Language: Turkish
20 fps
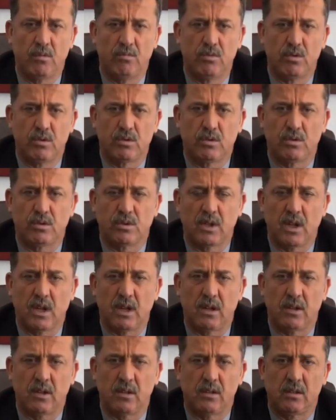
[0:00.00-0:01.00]
Bu
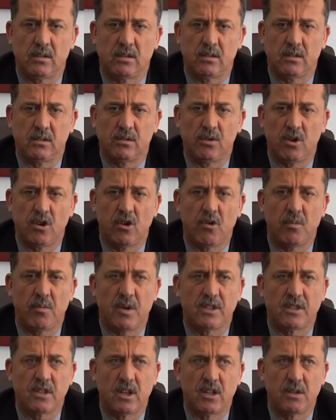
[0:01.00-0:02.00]
hususta görev
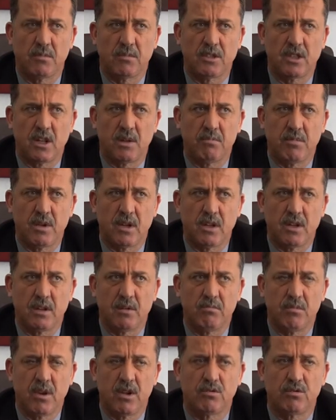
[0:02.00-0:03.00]
başladığımızdan beri
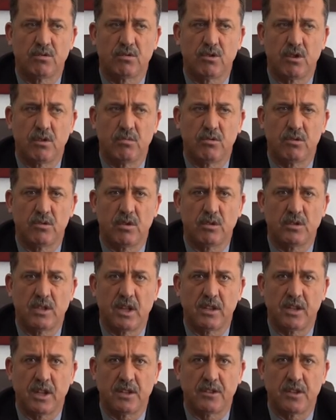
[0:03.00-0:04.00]
mevcut durumu
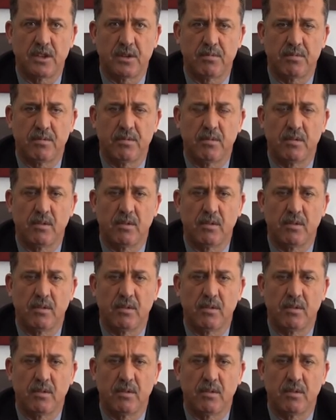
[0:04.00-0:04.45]
gözden geçirip